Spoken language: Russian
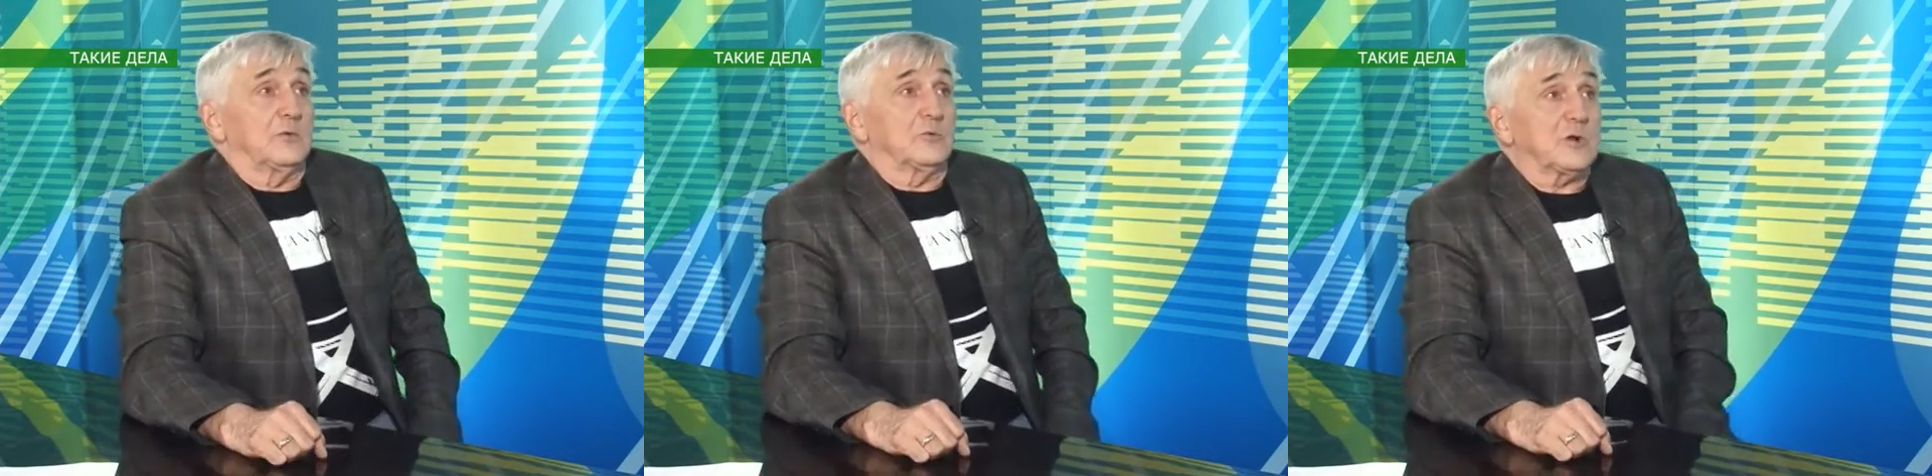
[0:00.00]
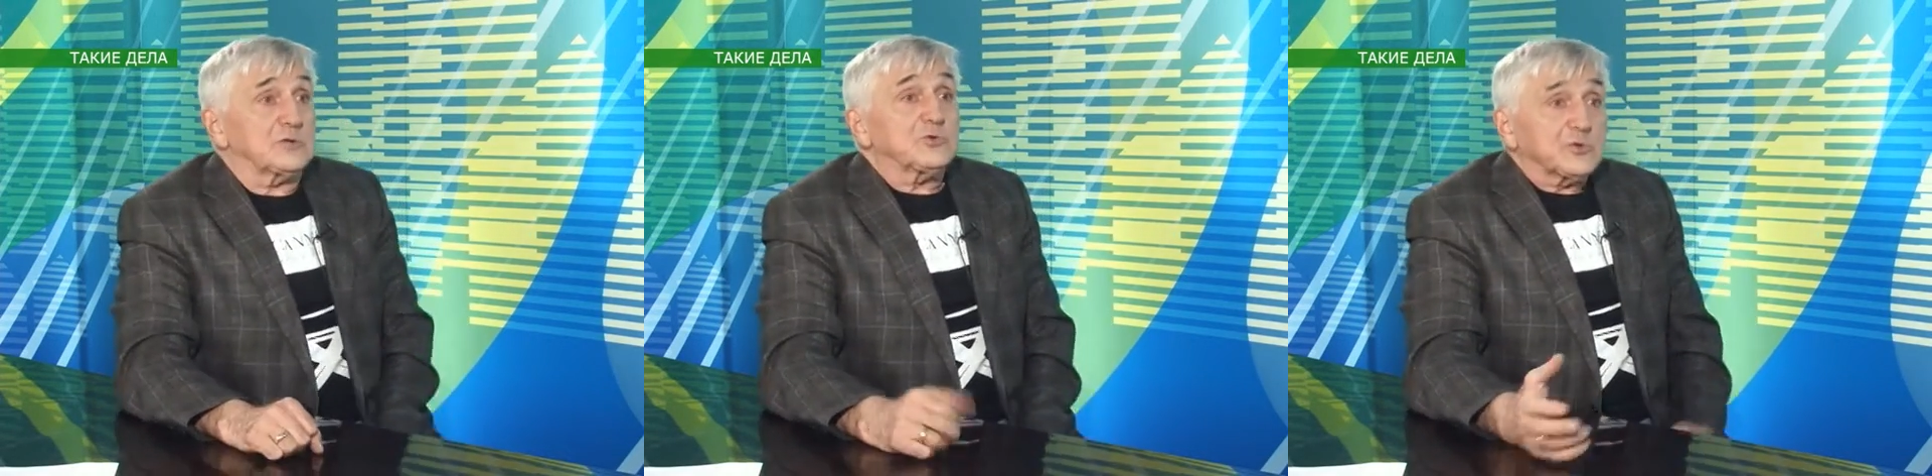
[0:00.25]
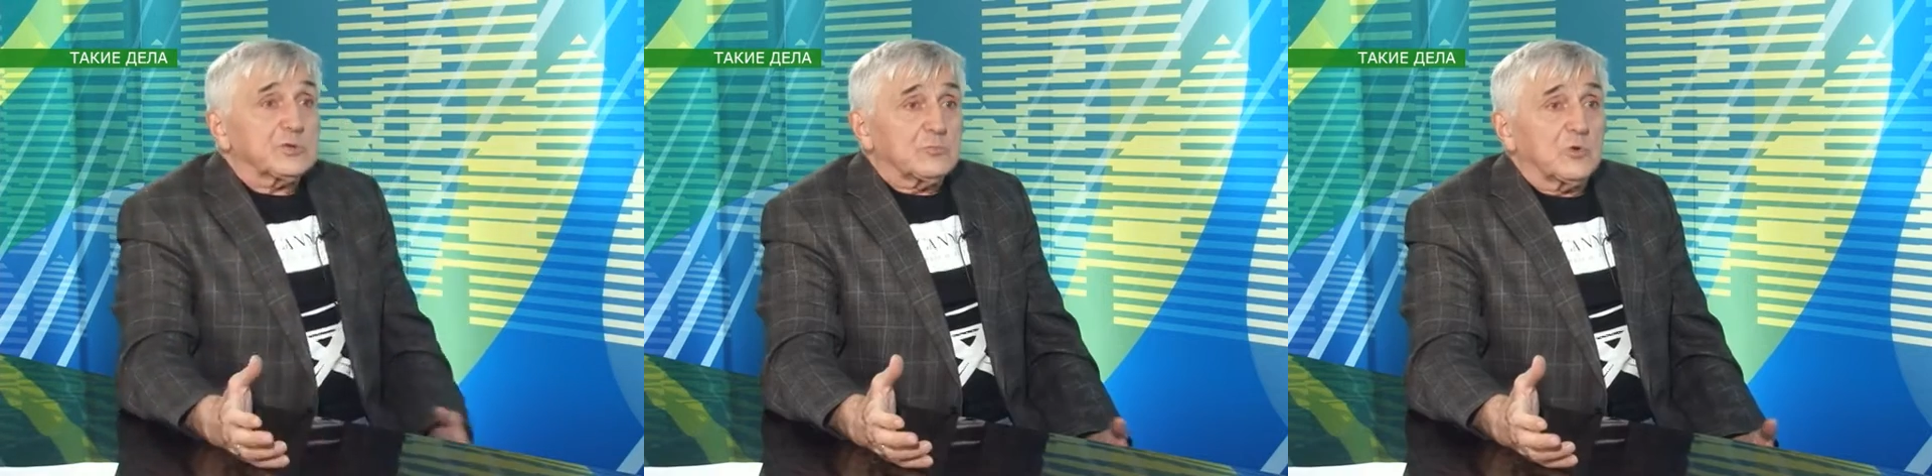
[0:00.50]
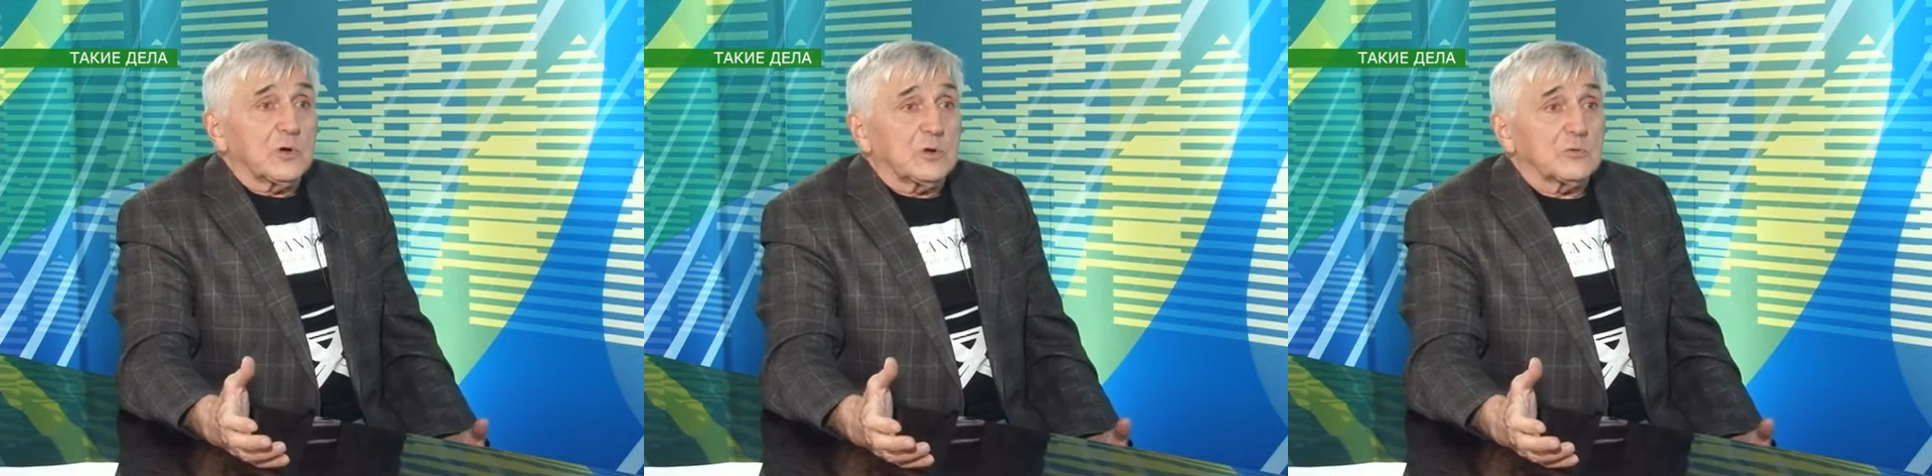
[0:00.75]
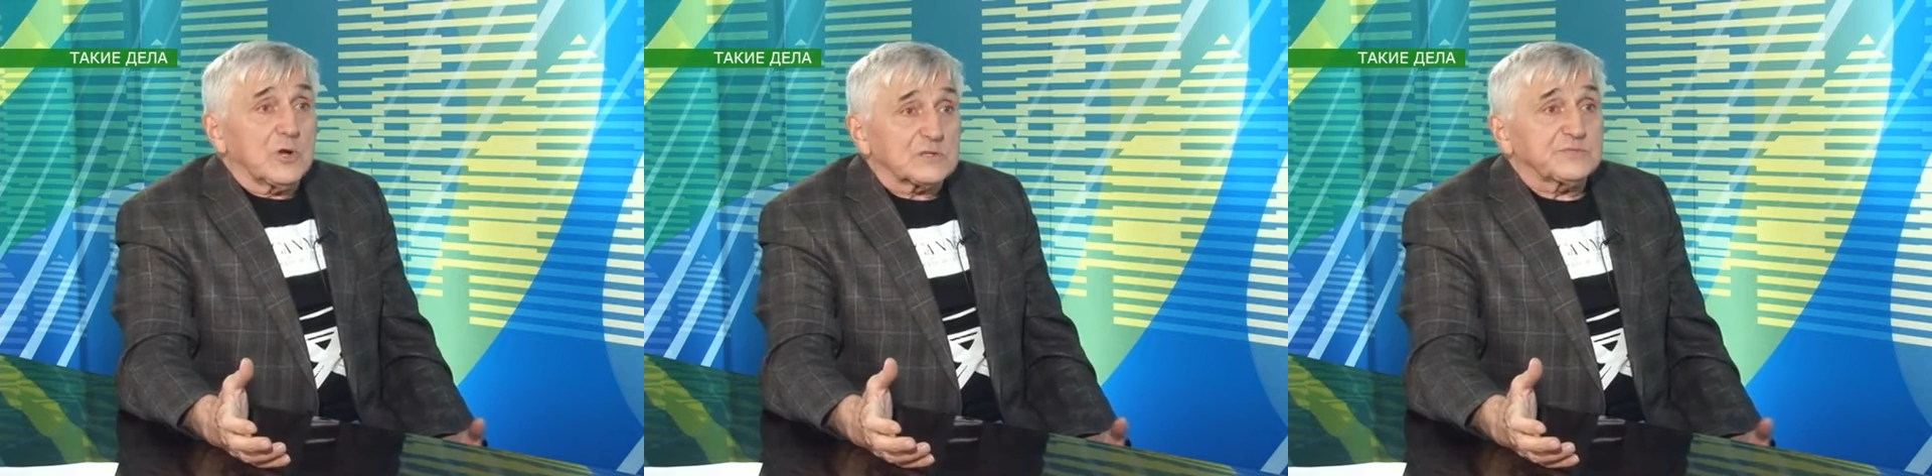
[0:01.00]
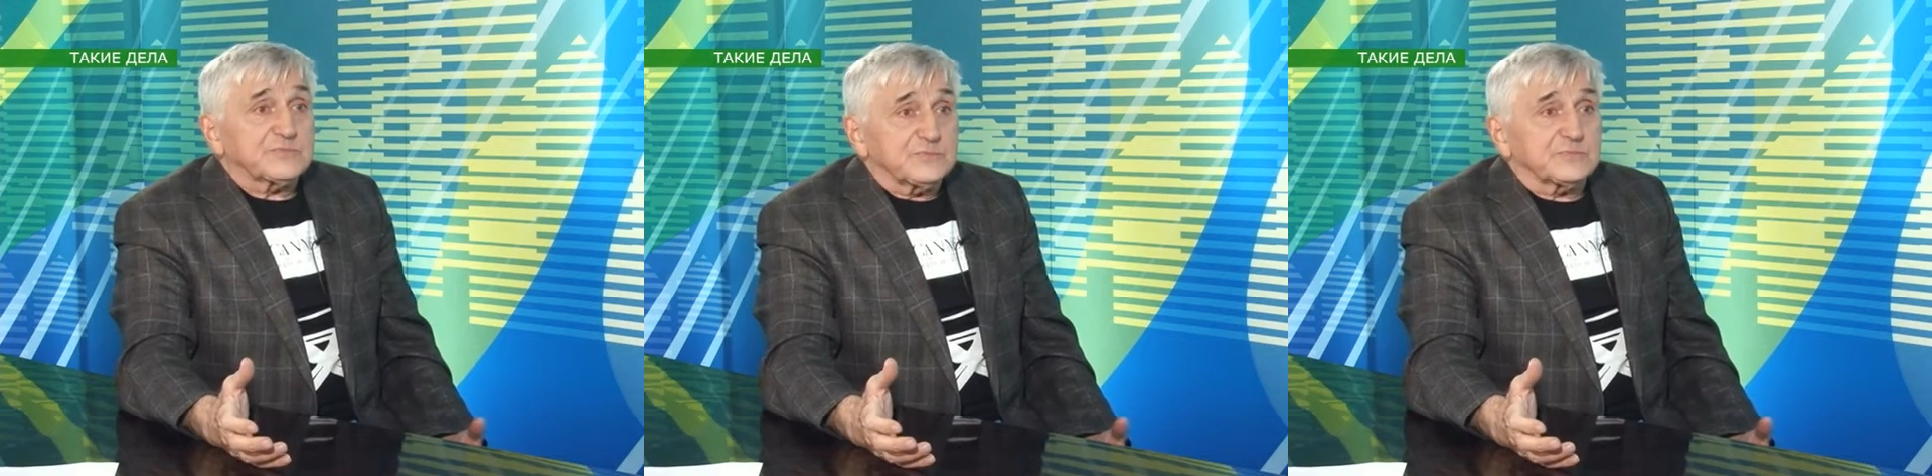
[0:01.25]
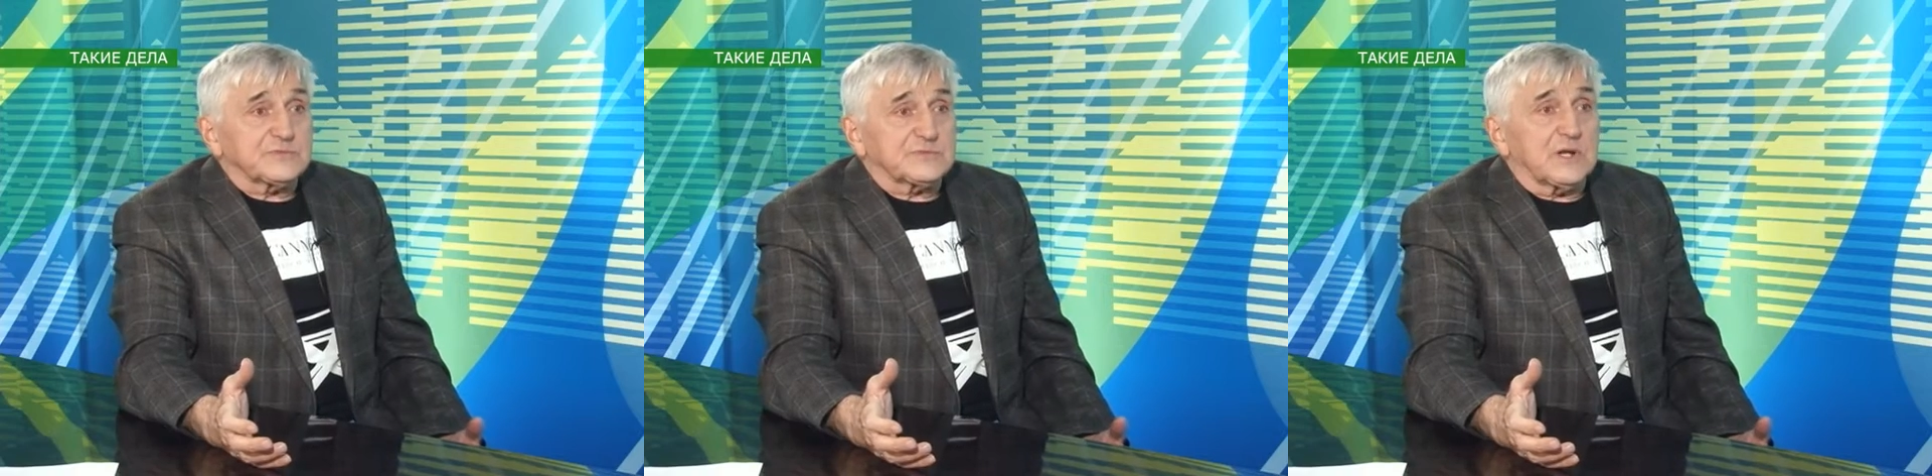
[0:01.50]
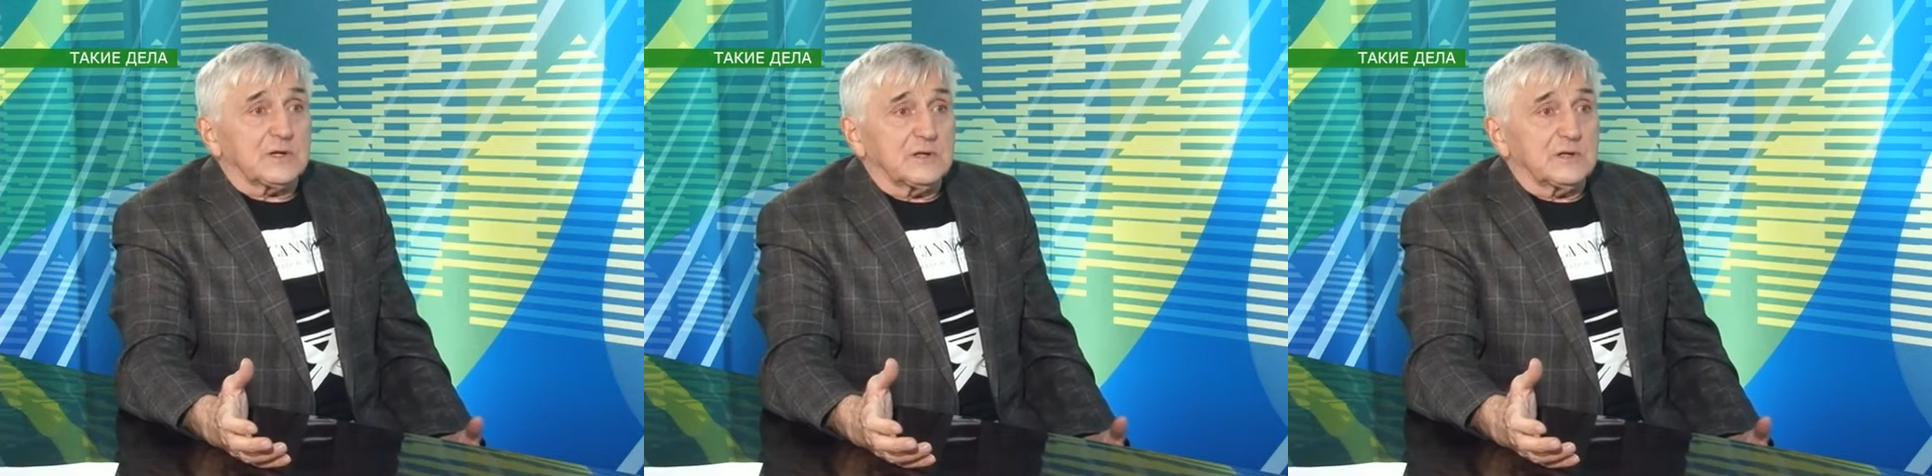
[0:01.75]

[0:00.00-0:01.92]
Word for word: У нас очень много. У нас, ну, за... у нас